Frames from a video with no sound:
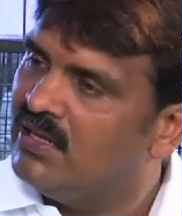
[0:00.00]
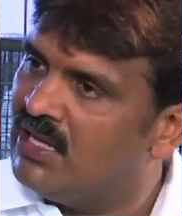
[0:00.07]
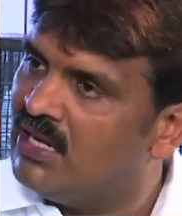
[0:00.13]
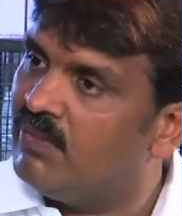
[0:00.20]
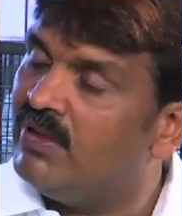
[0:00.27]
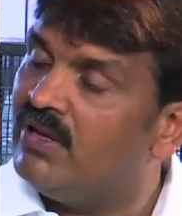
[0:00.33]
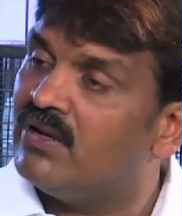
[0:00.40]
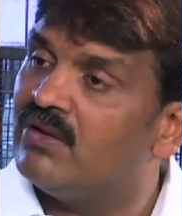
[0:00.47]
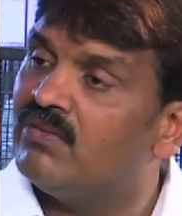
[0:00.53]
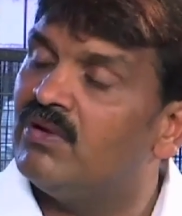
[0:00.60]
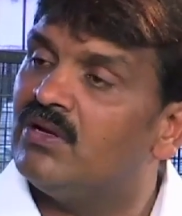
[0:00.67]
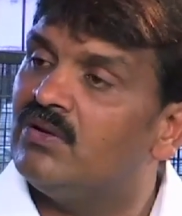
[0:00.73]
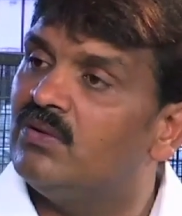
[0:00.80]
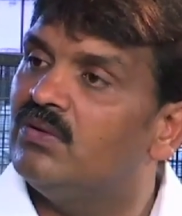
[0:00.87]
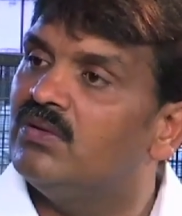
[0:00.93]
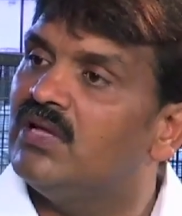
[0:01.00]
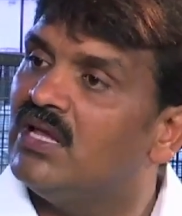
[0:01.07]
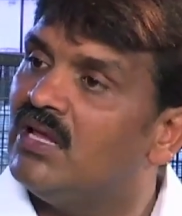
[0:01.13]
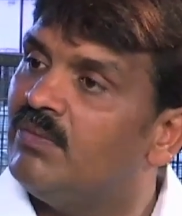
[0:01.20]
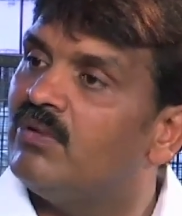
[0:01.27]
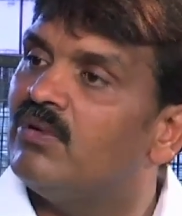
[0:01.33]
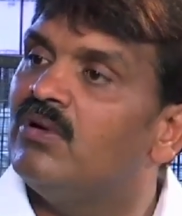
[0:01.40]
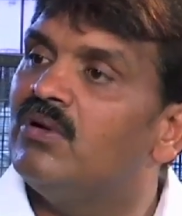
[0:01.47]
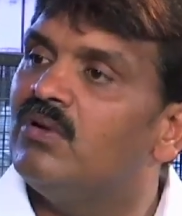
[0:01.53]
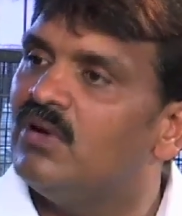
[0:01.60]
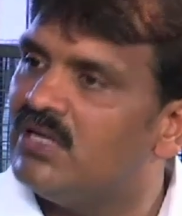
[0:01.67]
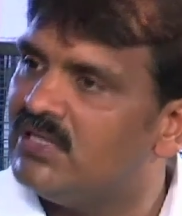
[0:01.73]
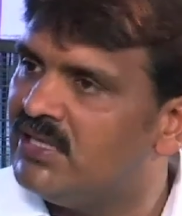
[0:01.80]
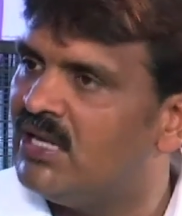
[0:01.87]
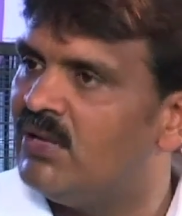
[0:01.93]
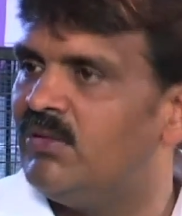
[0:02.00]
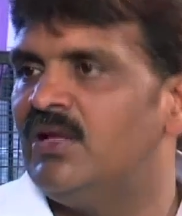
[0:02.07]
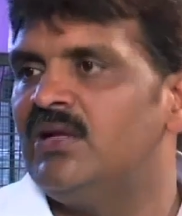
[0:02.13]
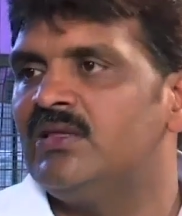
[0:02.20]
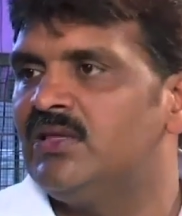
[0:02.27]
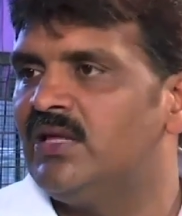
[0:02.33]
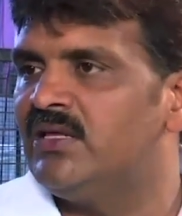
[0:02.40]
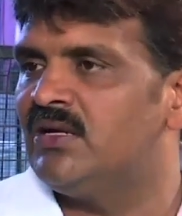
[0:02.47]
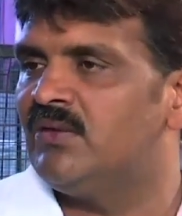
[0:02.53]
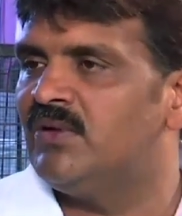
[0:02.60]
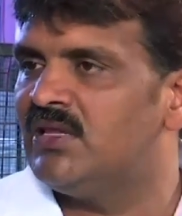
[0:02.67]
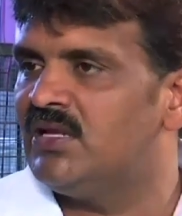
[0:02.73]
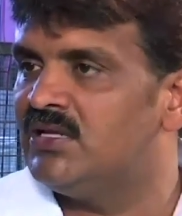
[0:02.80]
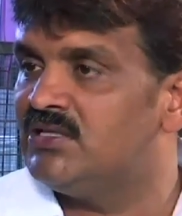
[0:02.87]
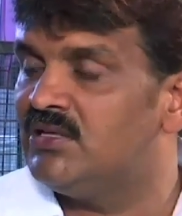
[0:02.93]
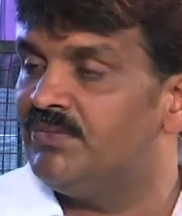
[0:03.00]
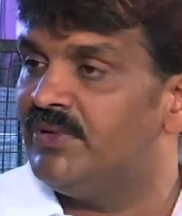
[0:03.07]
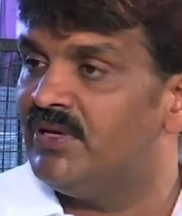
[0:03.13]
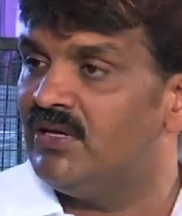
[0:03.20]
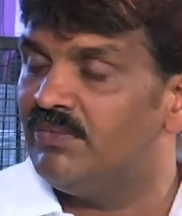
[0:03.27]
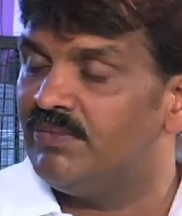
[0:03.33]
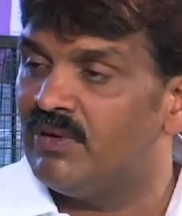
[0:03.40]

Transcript: నలభై ఒకటి వరకు దాదాపు రెండు కోట్ల జనాభా దొరుకుతుంది హైదరాబాద్లో అని చెప్పి